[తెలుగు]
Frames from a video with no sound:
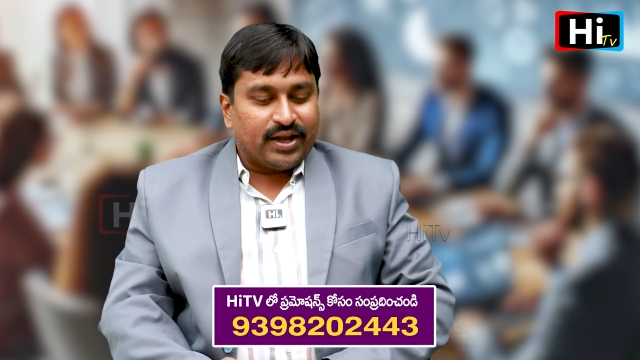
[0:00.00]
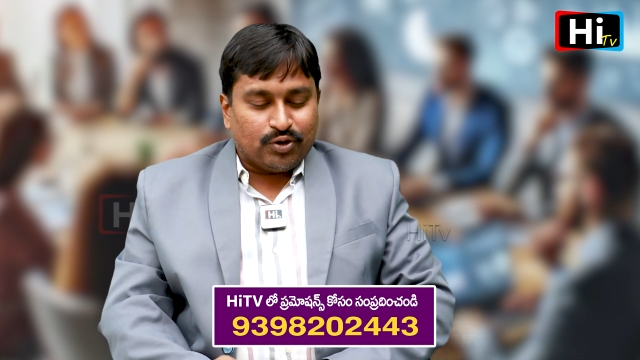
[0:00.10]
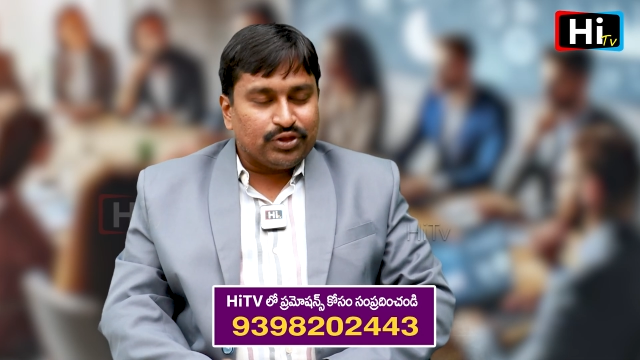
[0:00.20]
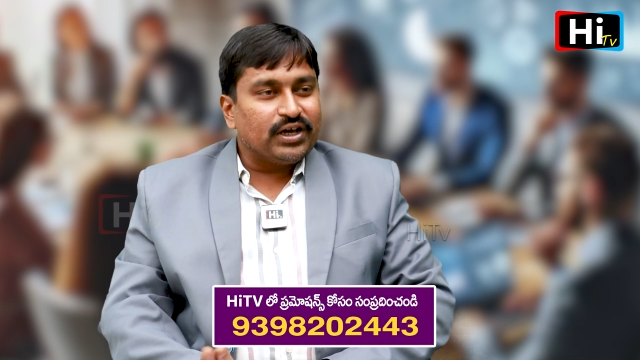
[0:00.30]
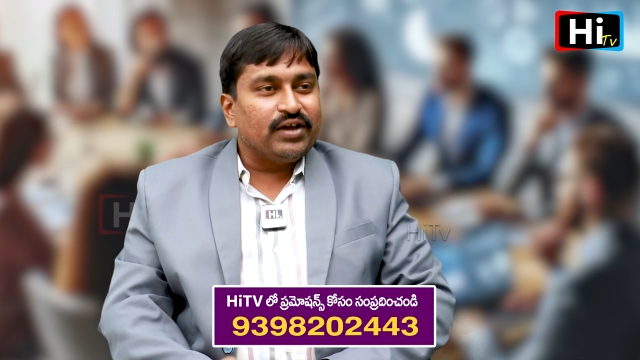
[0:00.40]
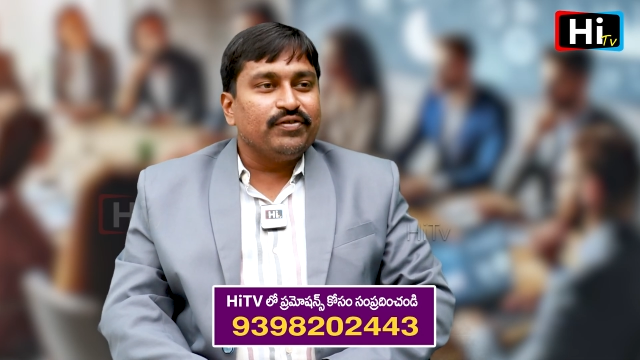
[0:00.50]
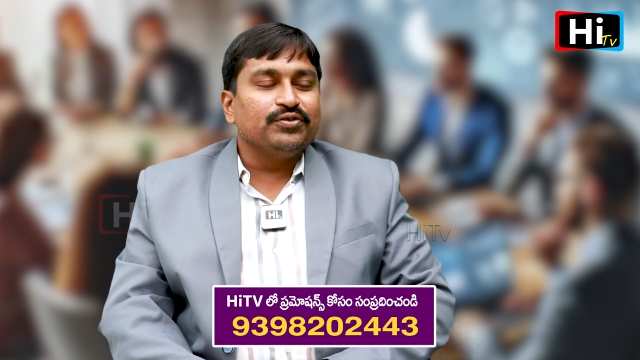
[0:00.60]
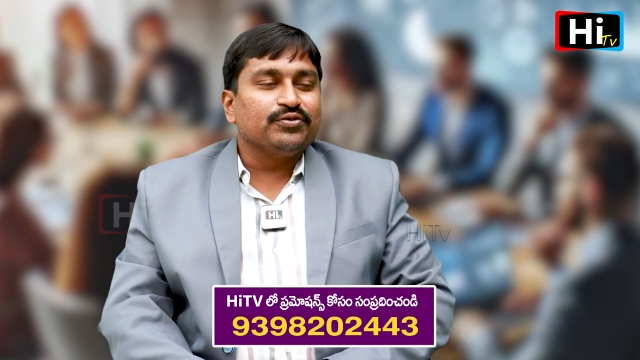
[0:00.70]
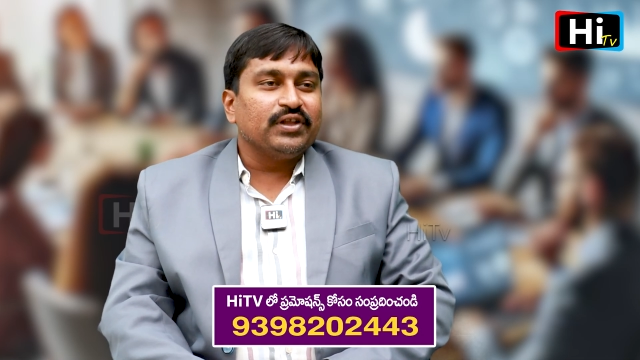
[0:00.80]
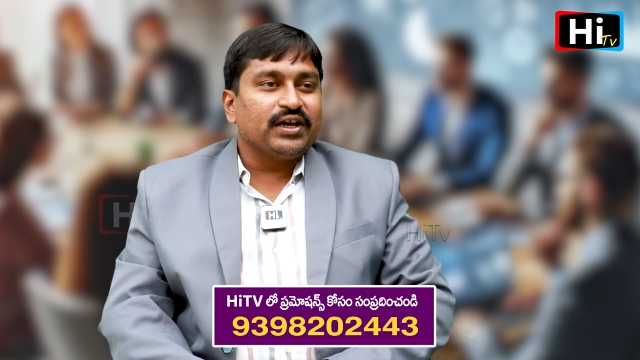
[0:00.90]
అంటే కొత్తగా
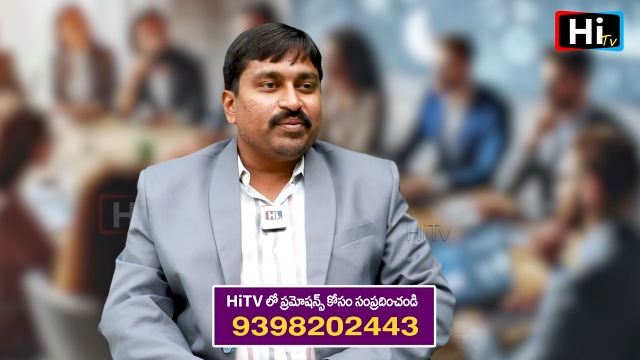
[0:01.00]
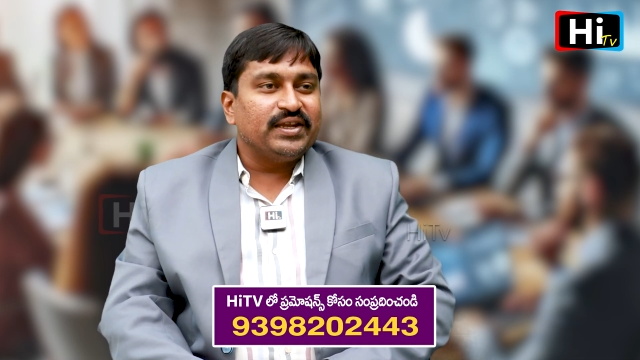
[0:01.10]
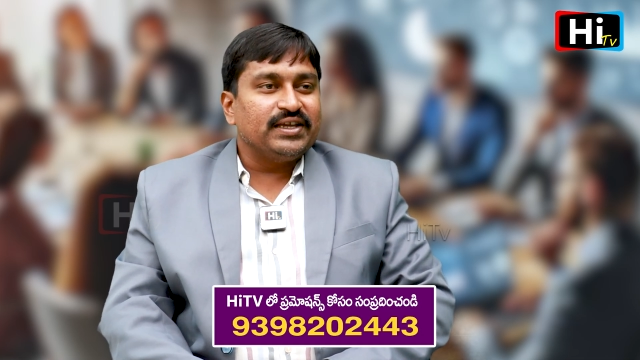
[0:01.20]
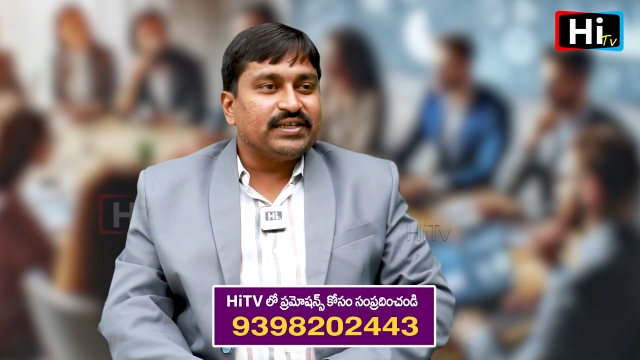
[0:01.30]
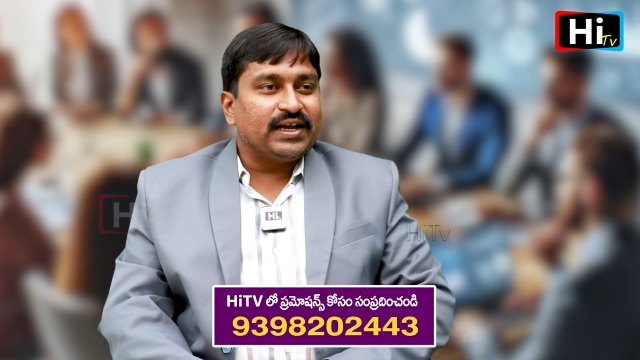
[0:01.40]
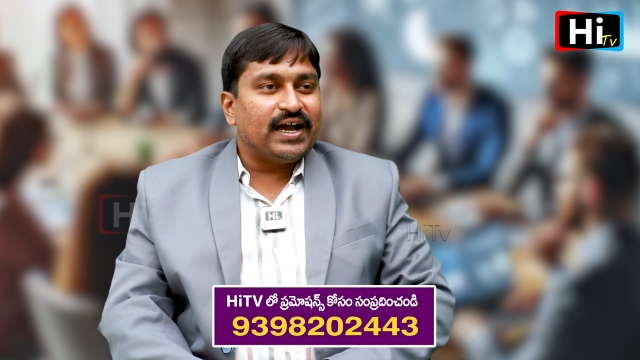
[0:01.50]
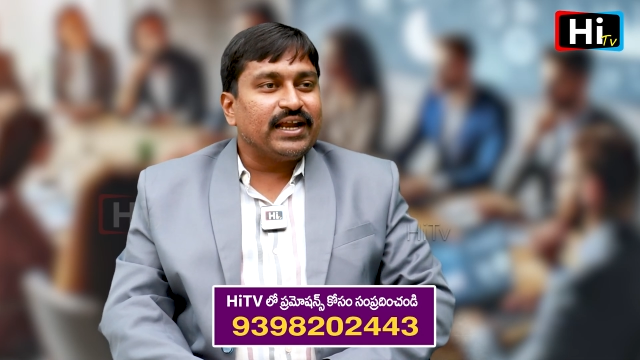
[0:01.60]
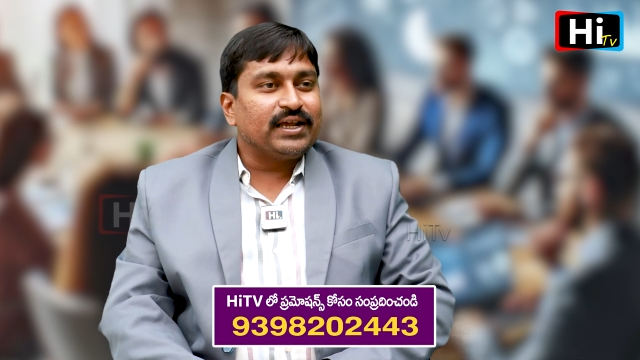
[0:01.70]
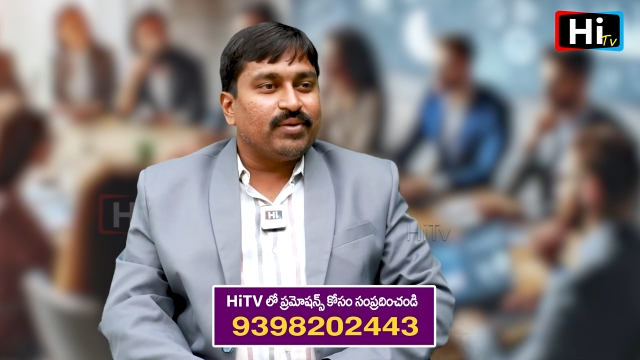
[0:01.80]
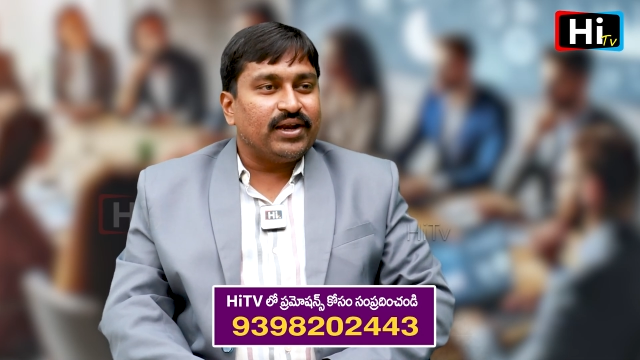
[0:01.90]
వినూత్నంగా మీరు చేసే
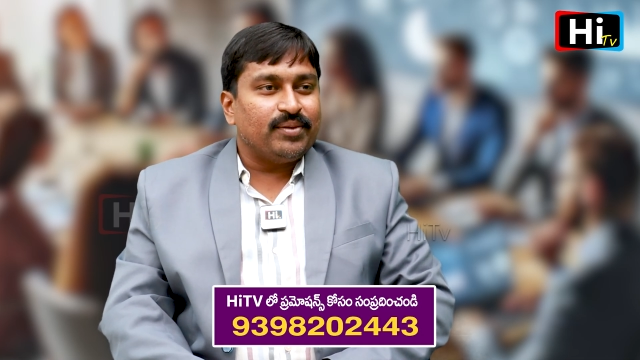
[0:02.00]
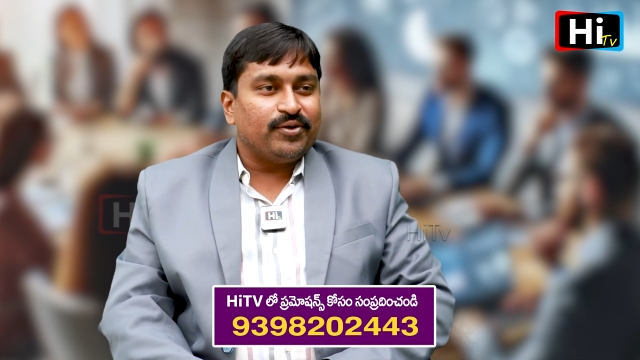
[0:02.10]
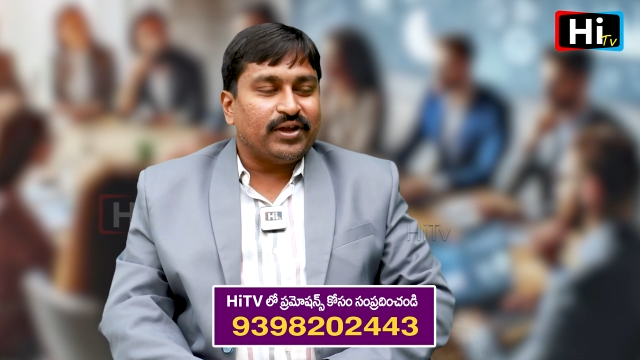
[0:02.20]
కార్యక్రమాలు ఏమి